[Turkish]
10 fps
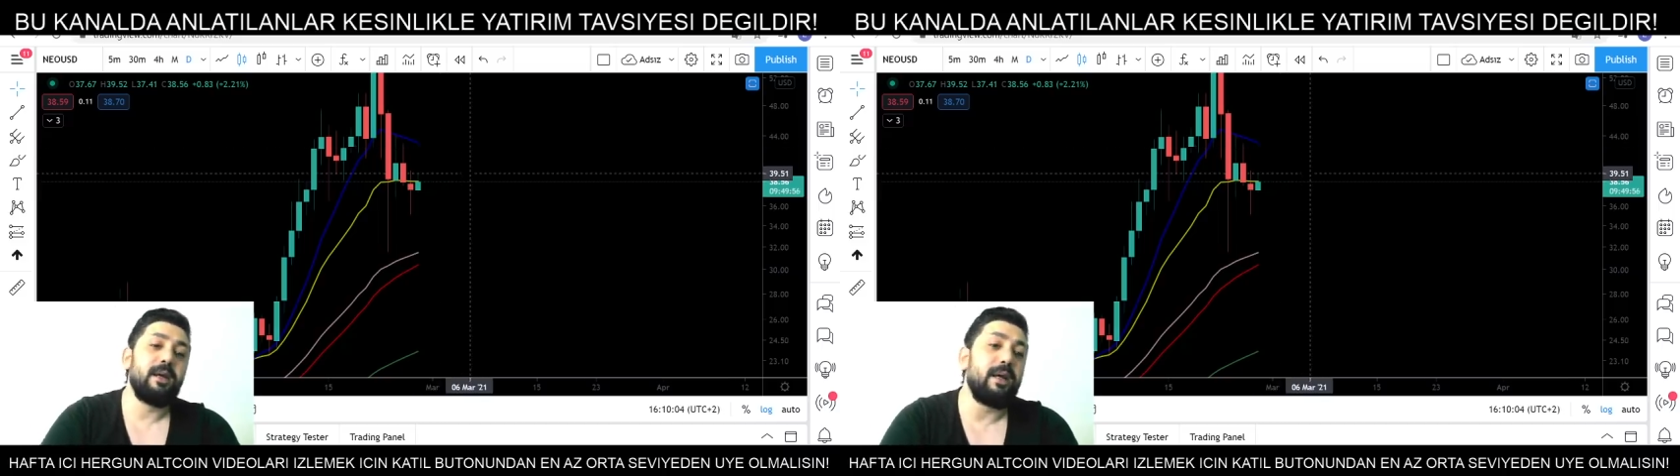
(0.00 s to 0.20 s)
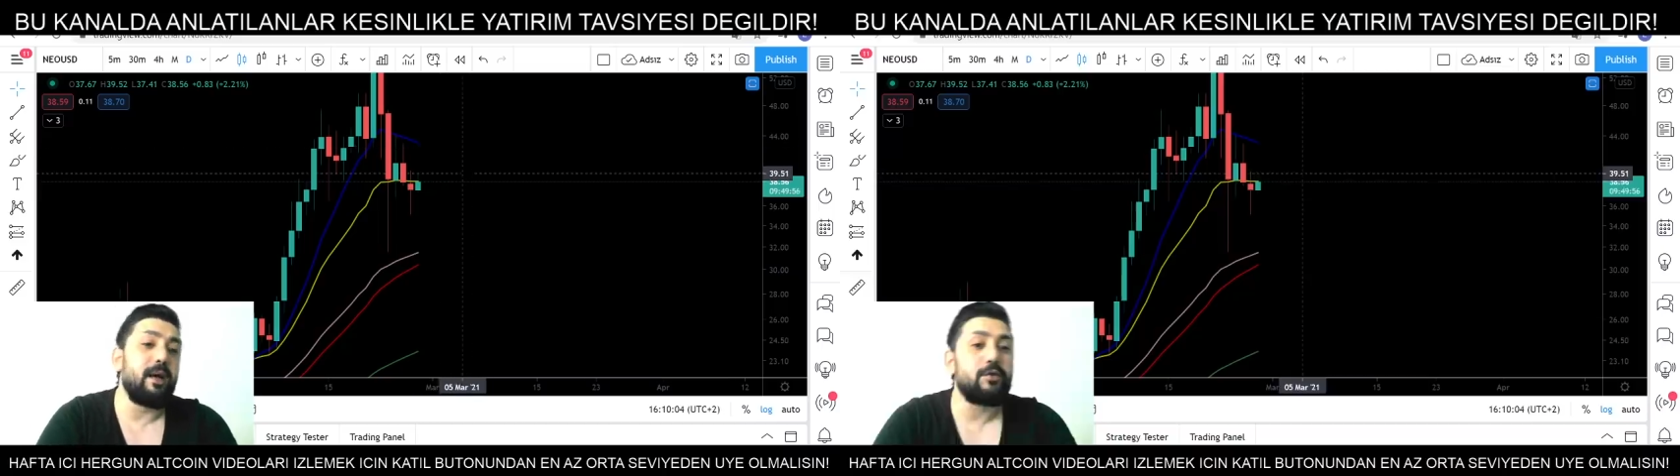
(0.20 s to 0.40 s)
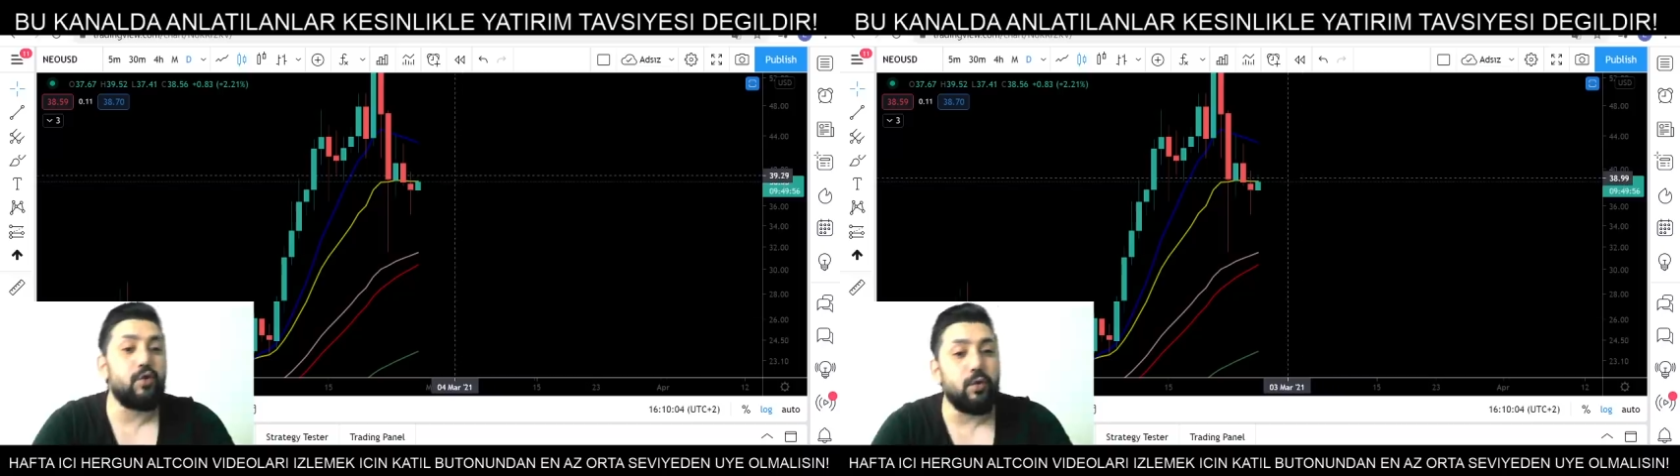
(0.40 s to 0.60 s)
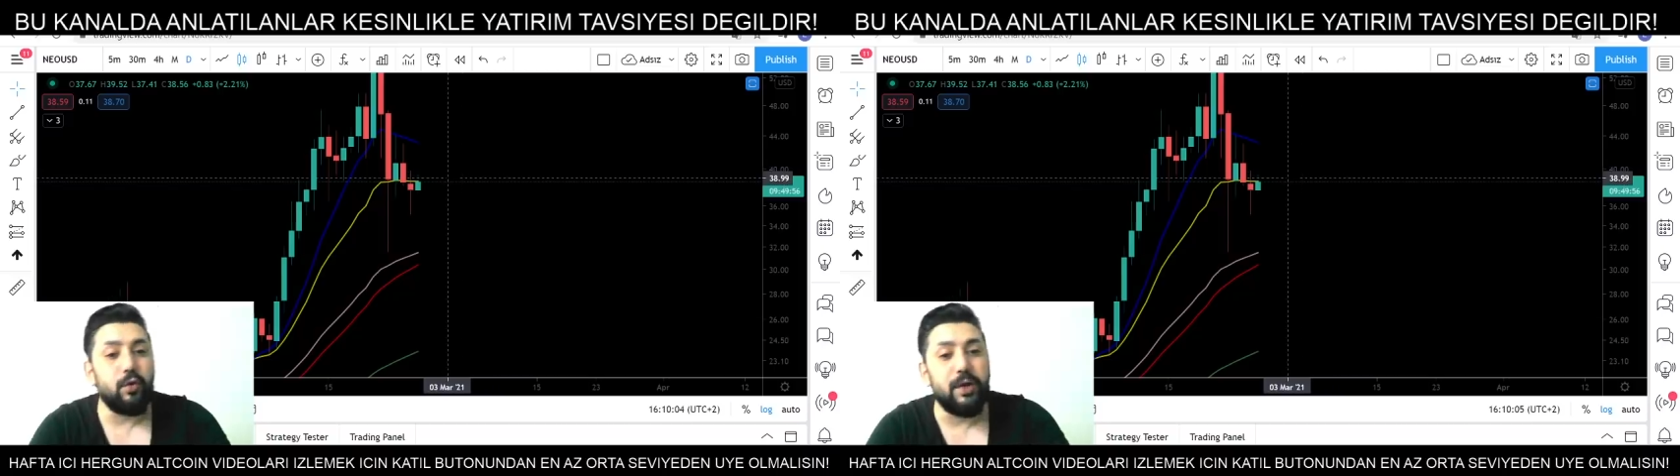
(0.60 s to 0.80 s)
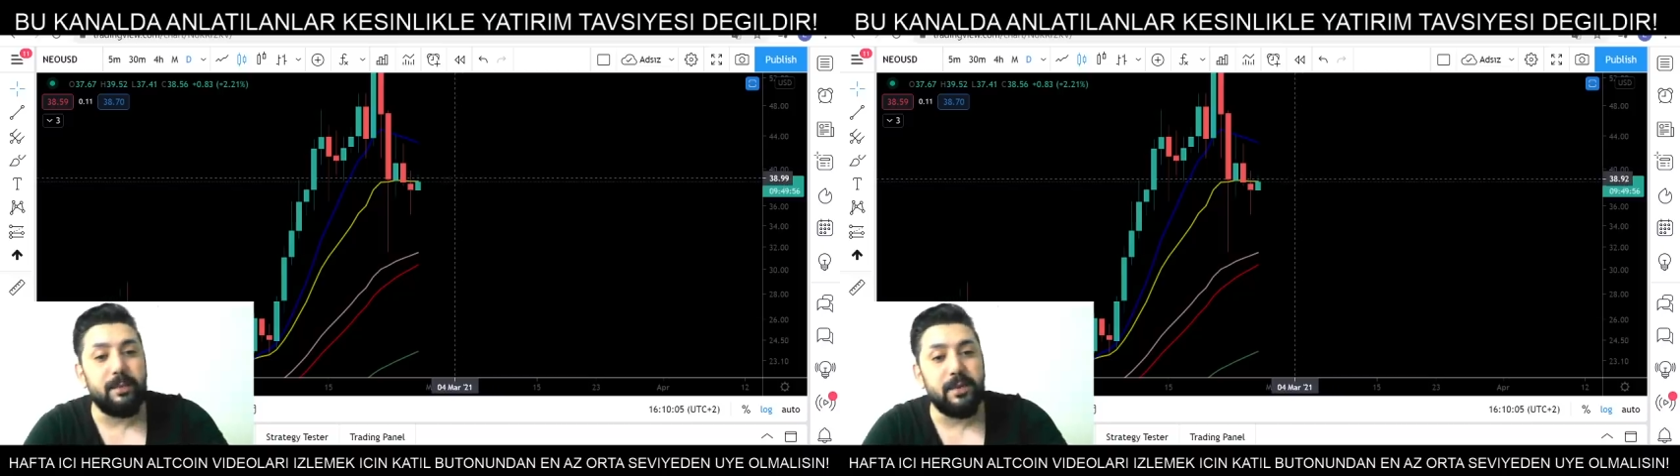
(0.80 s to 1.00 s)
Yani çok
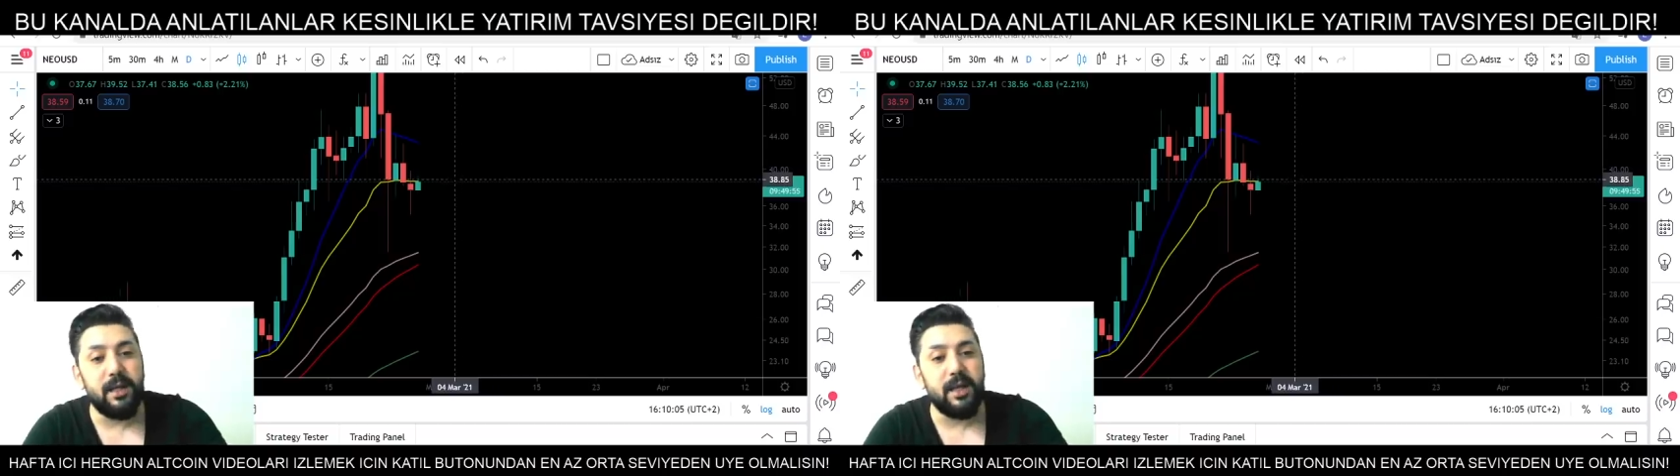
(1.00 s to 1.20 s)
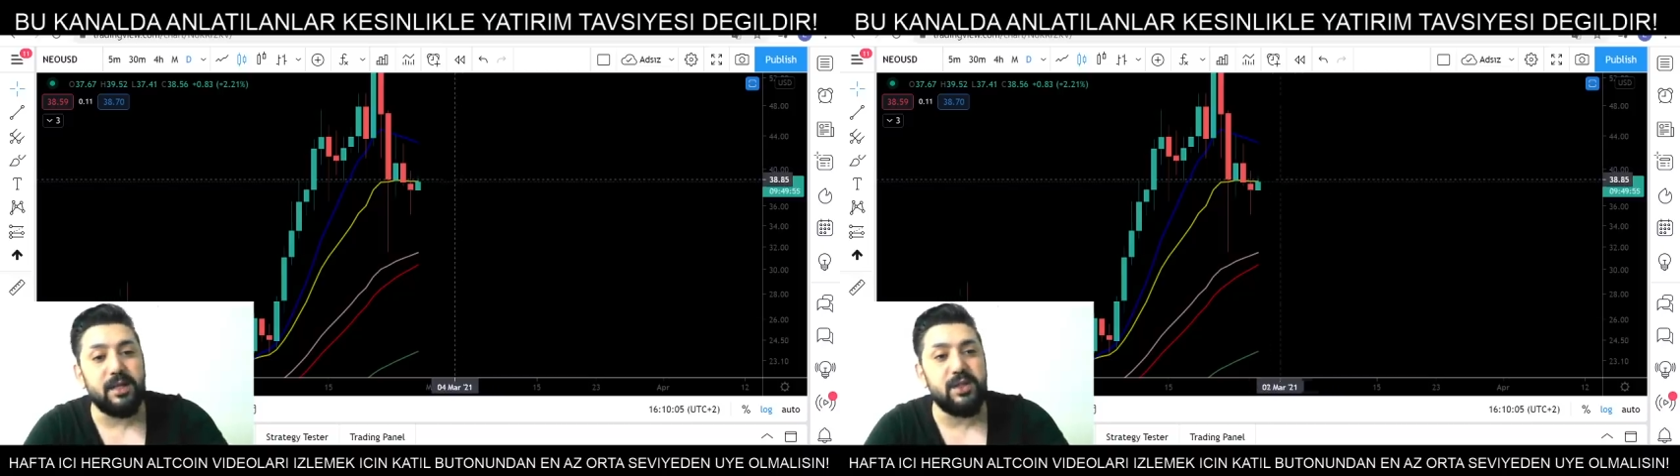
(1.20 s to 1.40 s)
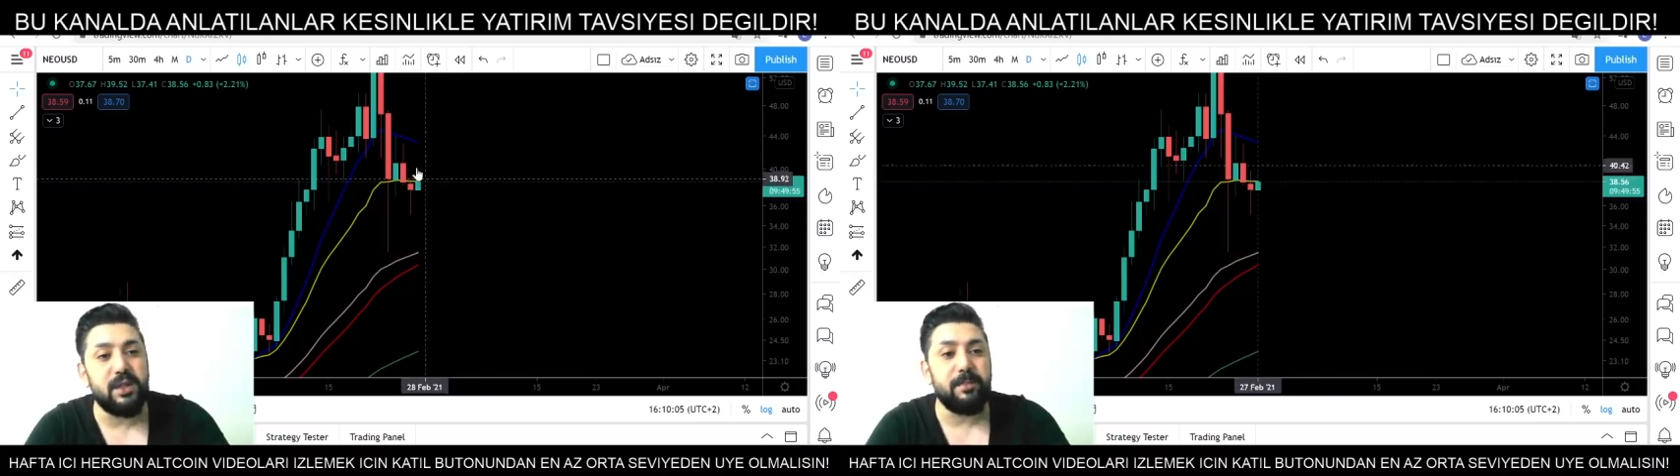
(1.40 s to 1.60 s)
önemli dirençtir.